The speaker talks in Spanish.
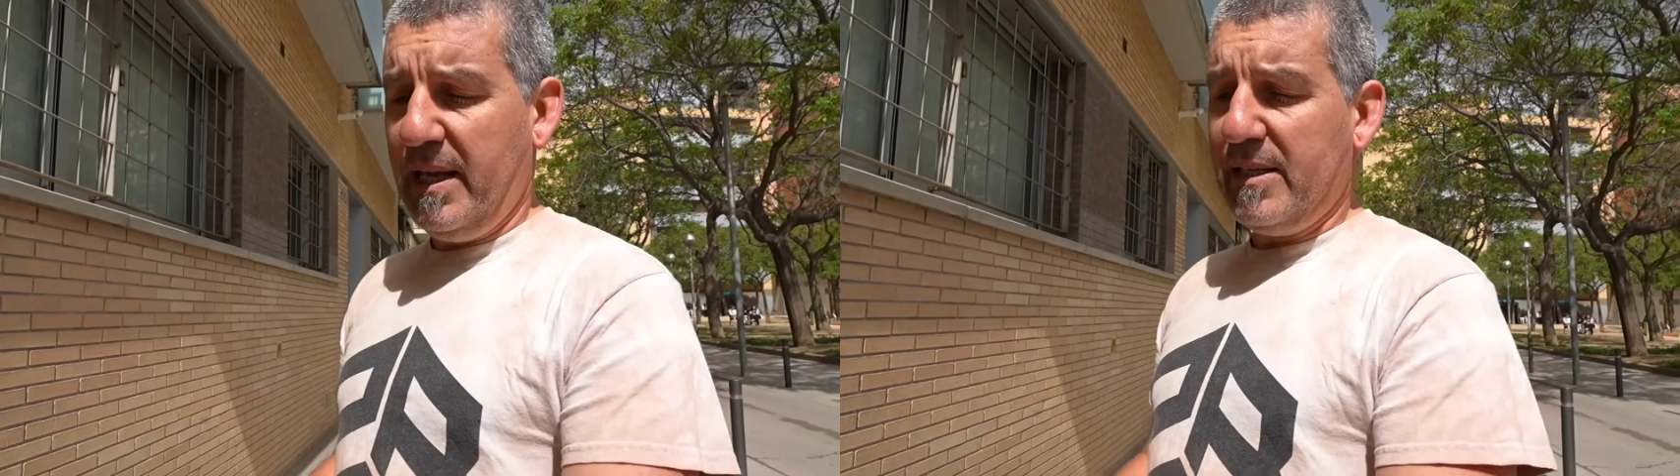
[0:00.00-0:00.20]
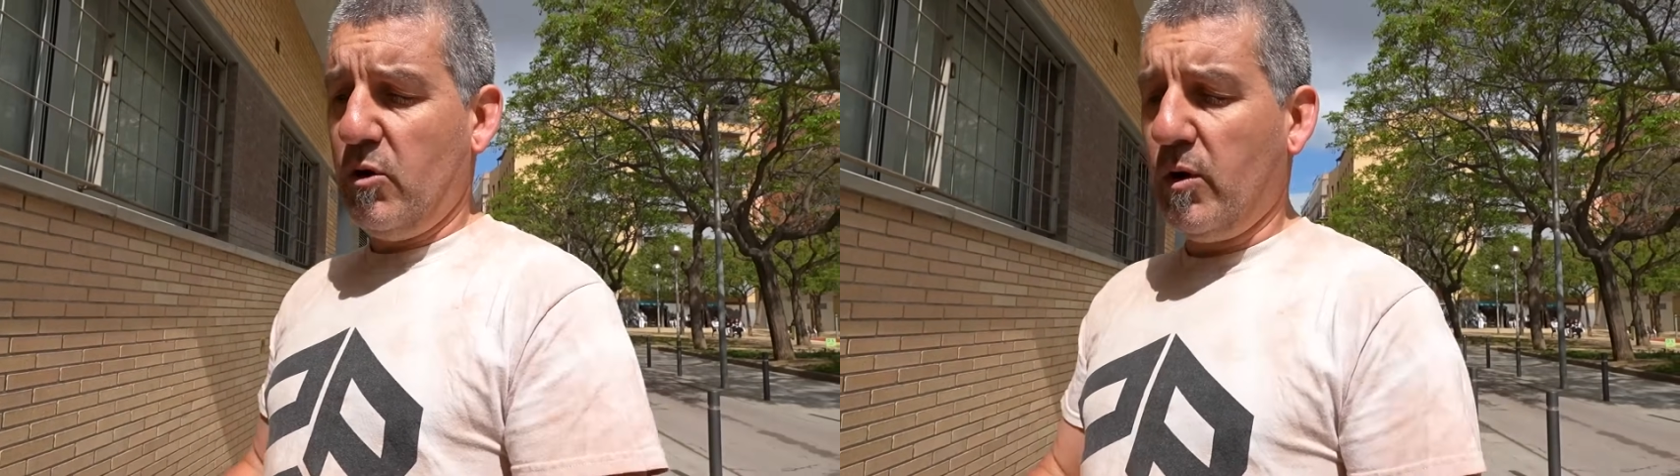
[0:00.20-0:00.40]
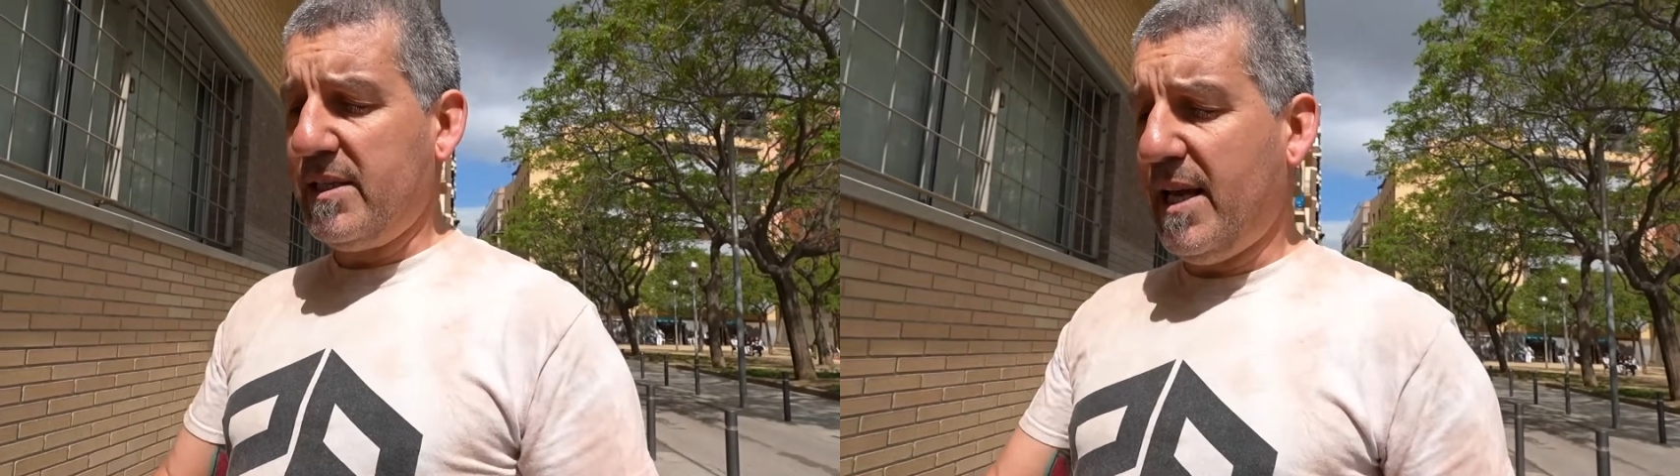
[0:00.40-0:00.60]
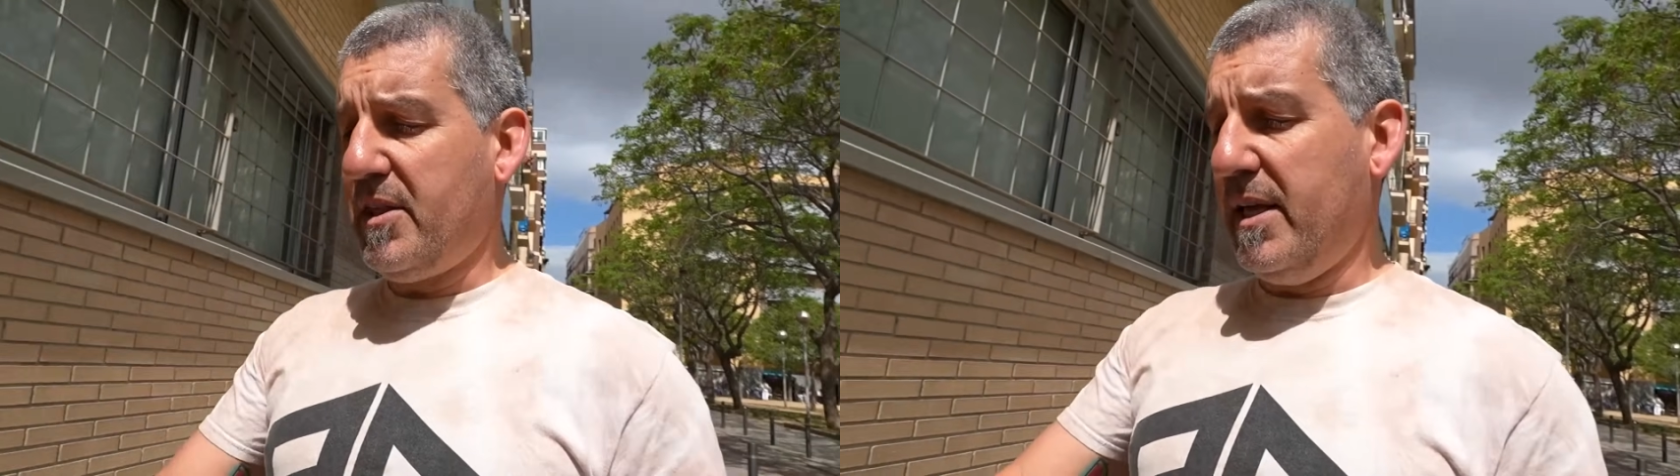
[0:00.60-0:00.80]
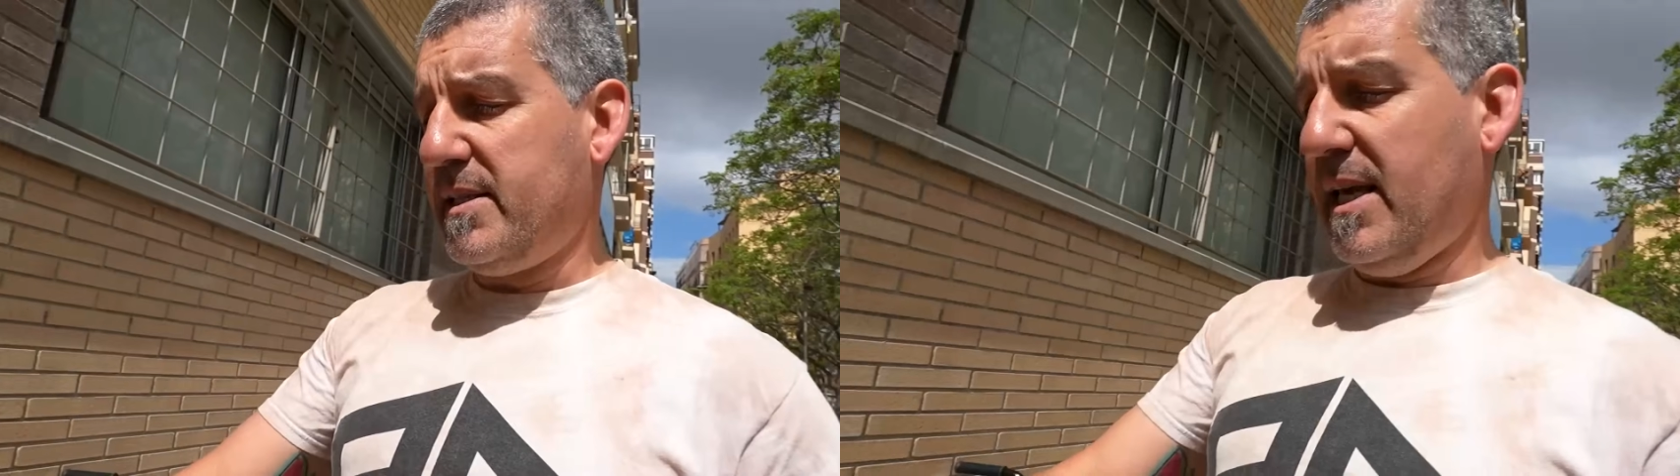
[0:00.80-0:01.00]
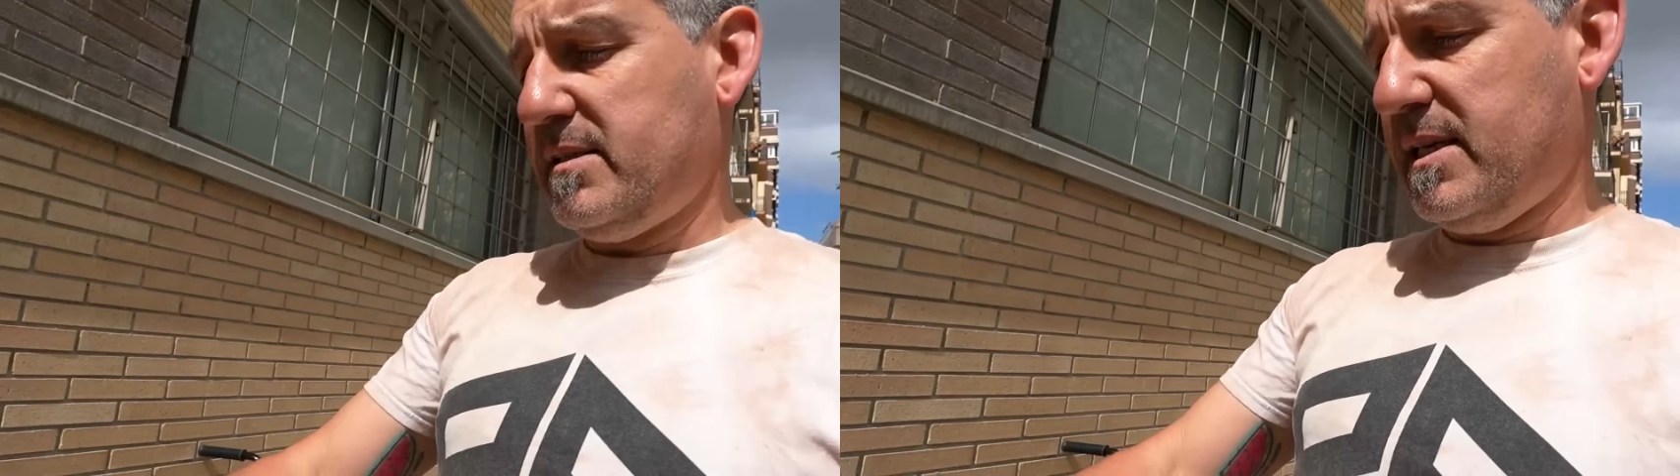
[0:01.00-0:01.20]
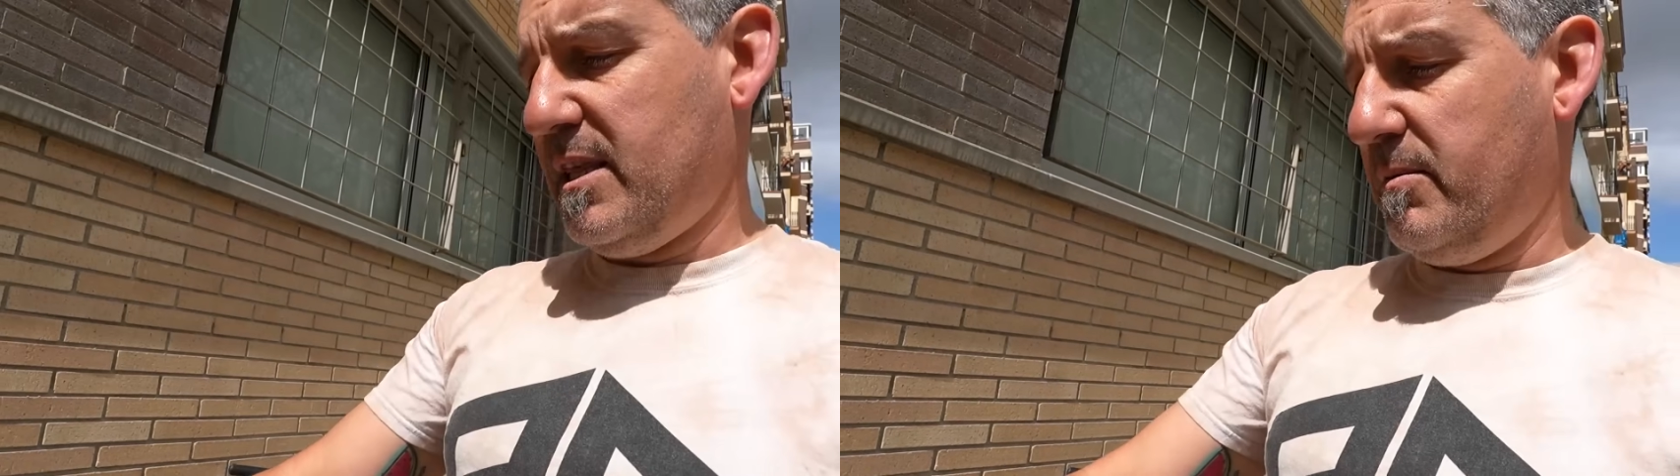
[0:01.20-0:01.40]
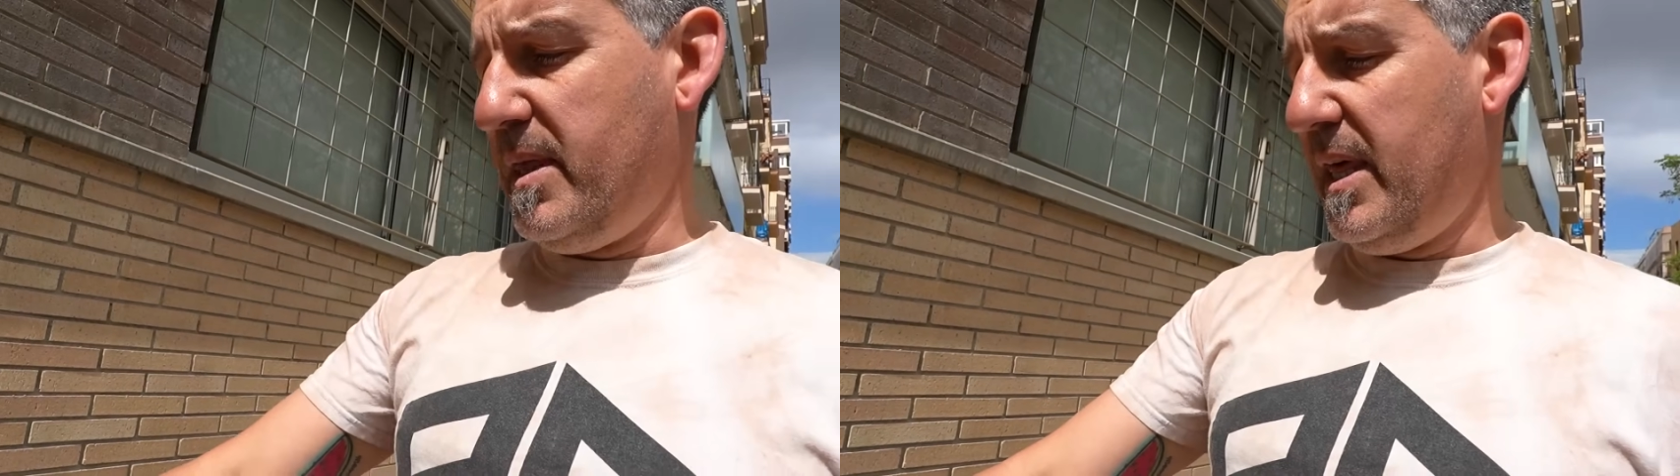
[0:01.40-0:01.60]
Mira, esto lo que se hace es se, se
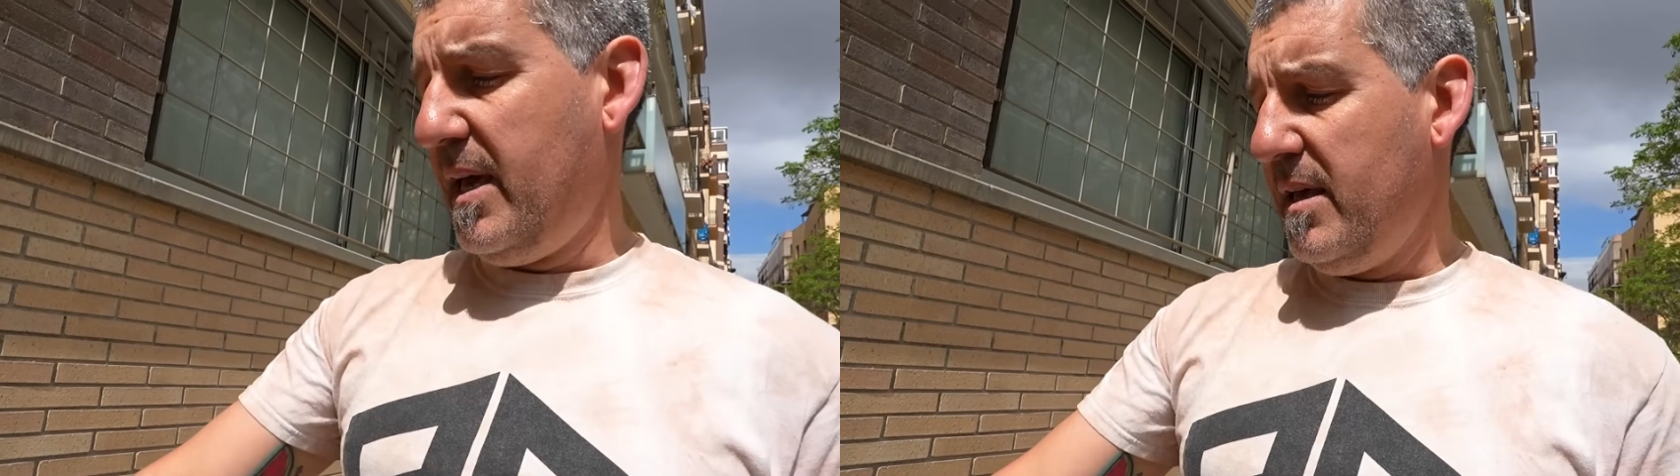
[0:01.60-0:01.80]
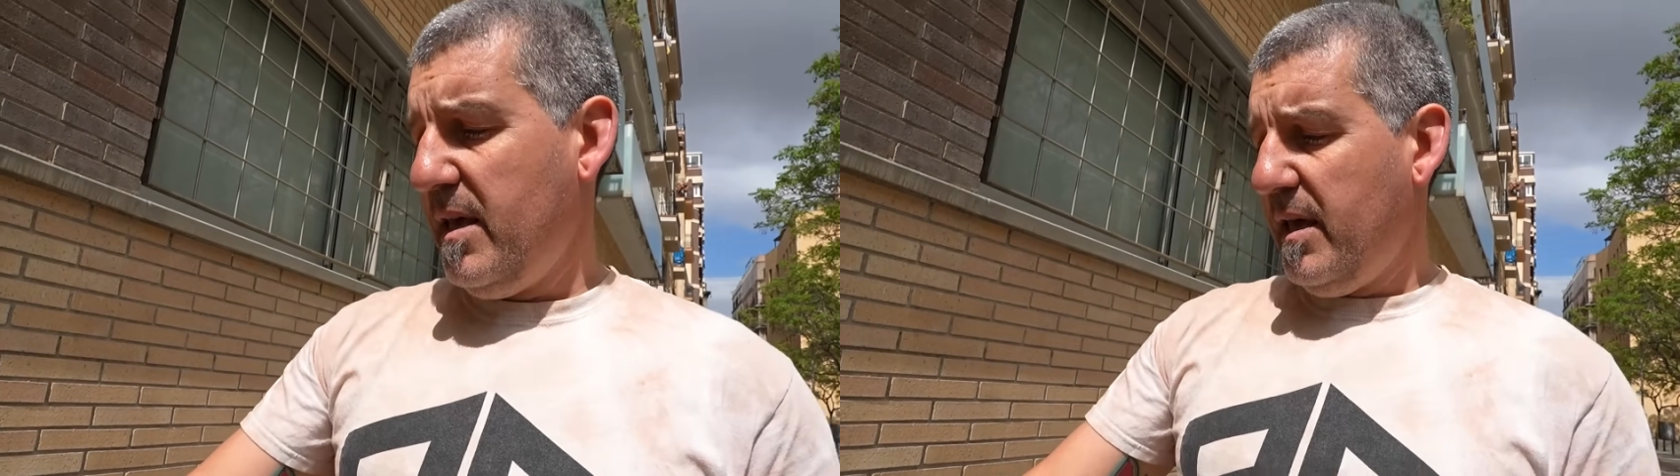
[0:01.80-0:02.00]
divide